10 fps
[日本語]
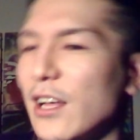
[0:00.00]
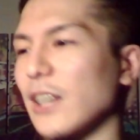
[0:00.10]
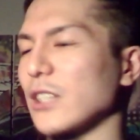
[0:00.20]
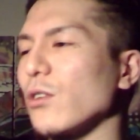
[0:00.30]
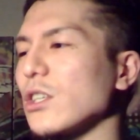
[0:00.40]

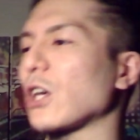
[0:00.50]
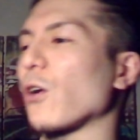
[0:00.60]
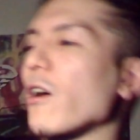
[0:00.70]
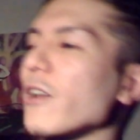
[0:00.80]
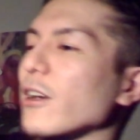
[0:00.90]
正直
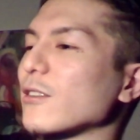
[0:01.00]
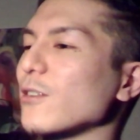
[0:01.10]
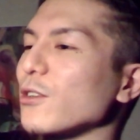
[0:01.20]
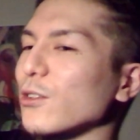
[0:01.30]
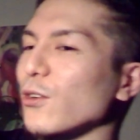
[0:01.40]
俺はね、クソ
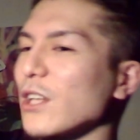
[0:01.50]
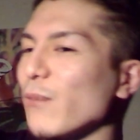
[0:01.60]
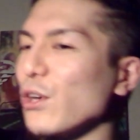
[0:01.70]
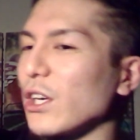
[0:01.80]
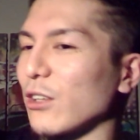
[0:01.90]
ほどどうで
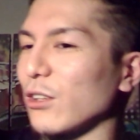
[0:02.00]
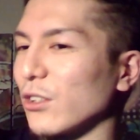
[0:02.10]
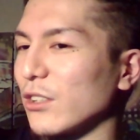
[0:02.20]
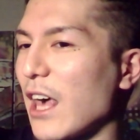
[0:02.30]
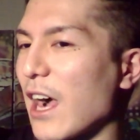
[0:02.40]
もいいけどって
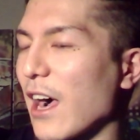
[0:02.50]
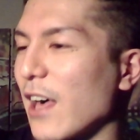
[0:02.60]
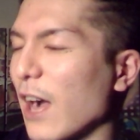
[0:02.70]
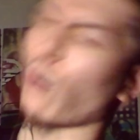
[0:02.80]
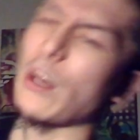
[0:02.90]
言って、
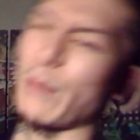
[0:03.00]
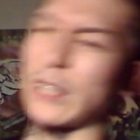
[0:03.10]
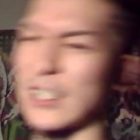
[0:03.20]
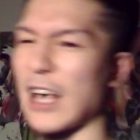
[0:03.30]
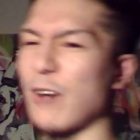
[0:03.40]
あここでまた
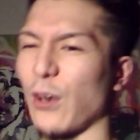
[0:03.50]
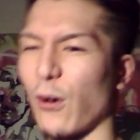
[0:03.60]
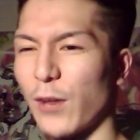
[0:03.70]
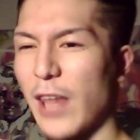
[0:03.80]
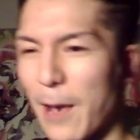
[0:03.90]
使うんよ。
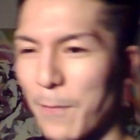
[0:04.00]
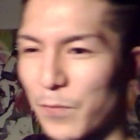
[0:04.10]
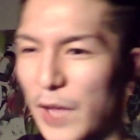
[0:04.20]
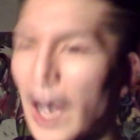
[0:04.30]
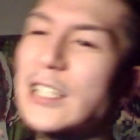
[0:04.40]
ここで、
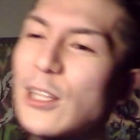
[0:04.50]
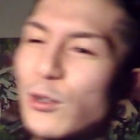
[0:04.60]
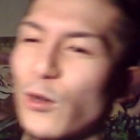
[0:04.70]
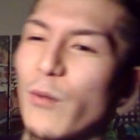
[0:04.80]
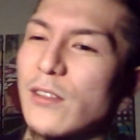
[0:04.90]
相手のこ
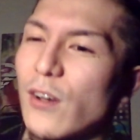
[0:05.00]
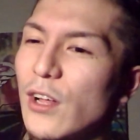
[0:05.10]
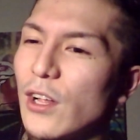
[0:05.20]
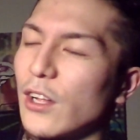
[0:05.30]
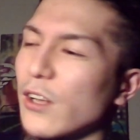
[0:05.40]
とを褒めると。
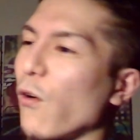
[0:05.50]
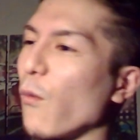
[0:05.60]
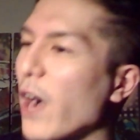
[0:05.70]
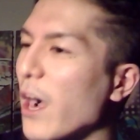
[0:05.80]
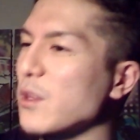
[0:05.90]
こうお
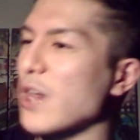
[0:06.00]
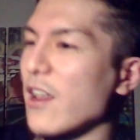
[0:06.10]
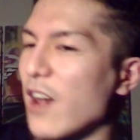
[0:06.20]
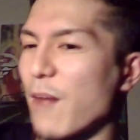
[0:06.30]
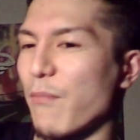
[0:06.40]
前みたい
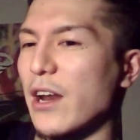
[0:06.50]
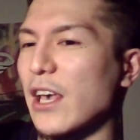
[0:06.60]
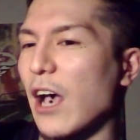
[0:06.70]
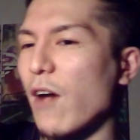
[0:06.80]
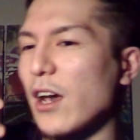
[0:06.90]
な、バリ
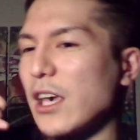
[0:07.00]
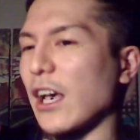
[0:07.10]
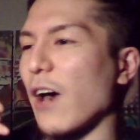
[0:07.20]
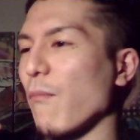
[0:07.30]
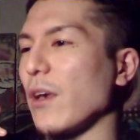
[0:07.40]
可愛い
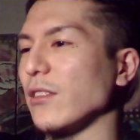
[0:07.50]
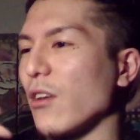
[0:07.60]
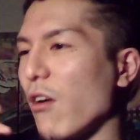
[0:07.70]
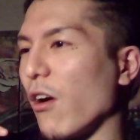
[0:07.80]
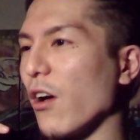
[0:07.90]
顔面
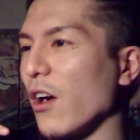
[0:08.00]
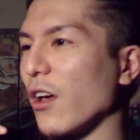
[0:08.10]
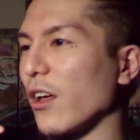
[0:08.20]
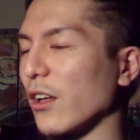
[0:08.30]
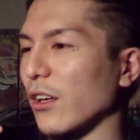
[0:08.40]
の、
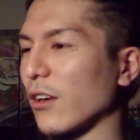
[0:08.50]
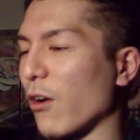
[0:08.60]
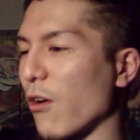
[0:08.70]
こ